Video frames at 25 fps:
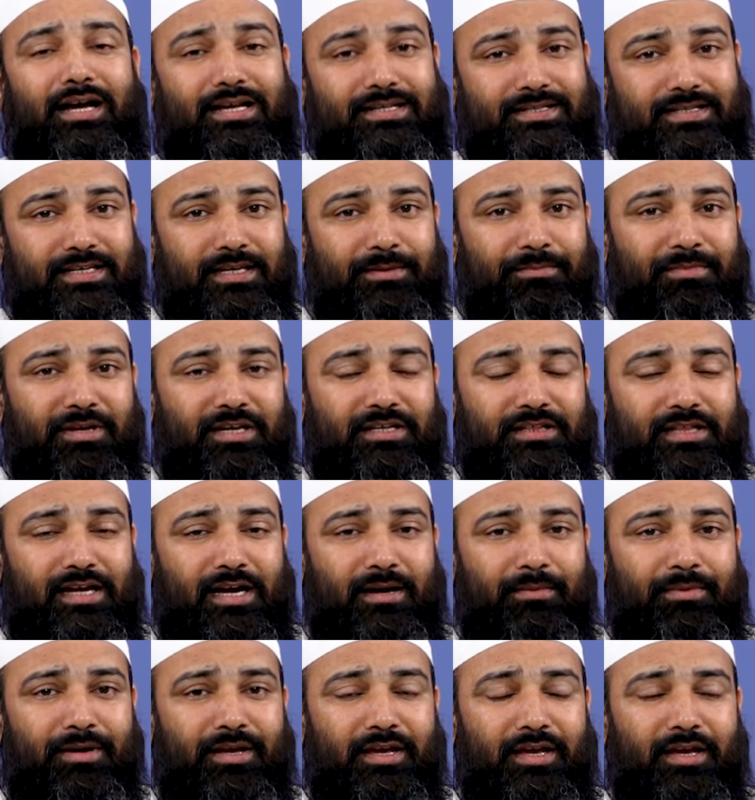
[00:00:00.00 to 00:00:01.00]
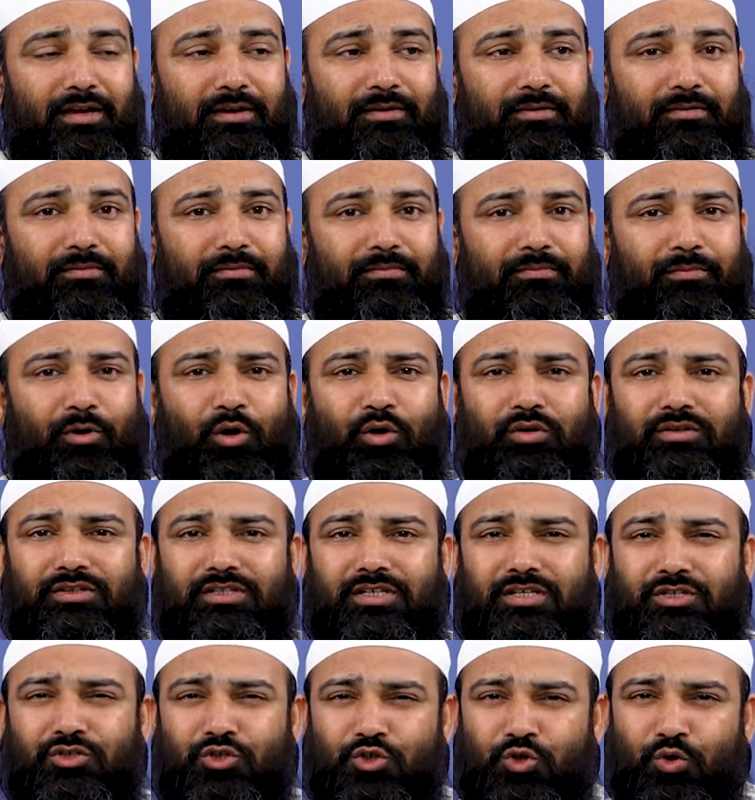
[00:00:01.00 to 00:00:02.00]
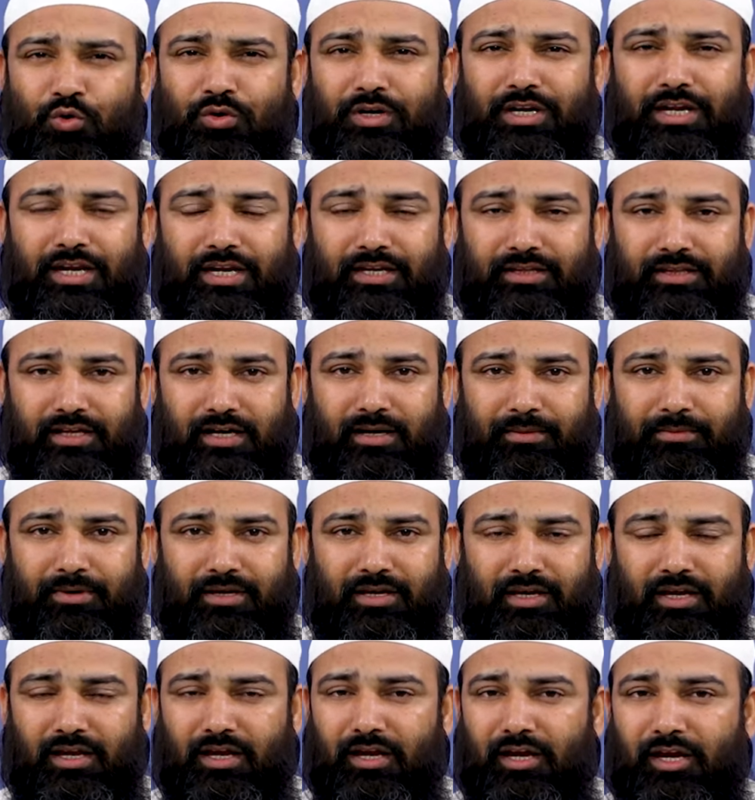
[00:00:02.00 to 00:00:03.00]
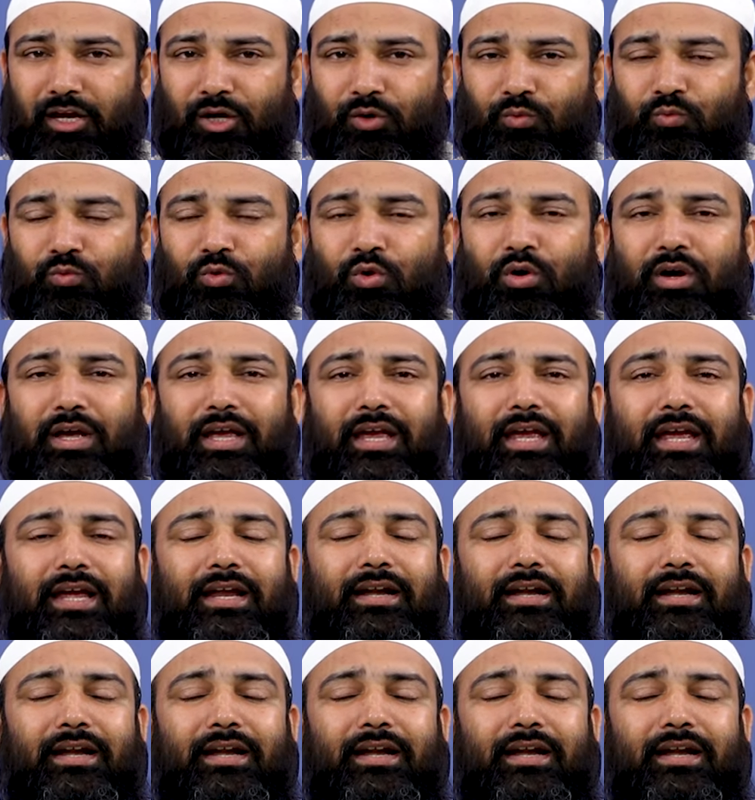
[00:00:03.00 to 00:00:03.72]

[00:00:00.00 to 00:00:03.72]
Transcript: अजीम किताब है बहुत ही छोटी किताब है वो है